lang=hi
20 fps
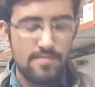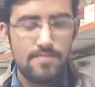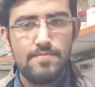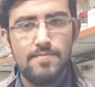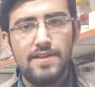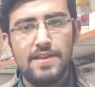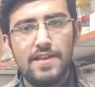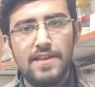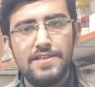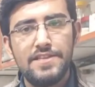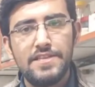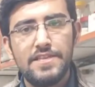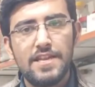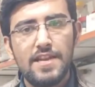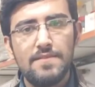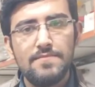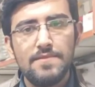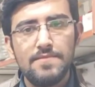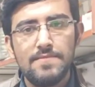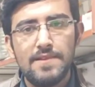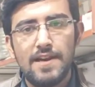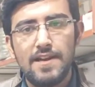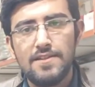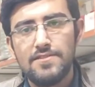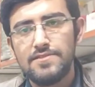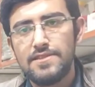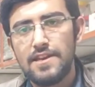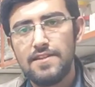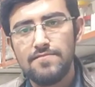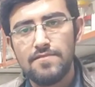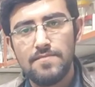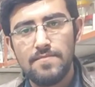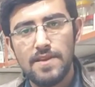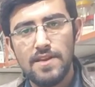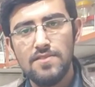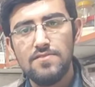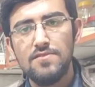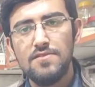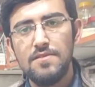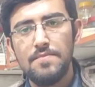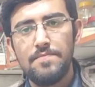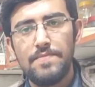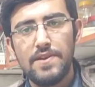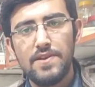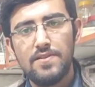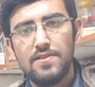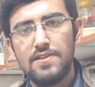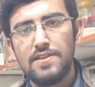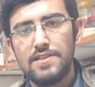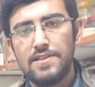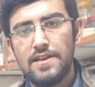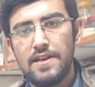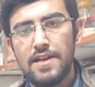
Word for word: मेरा जितना भी माल होता है वो बिल्कुल प्योर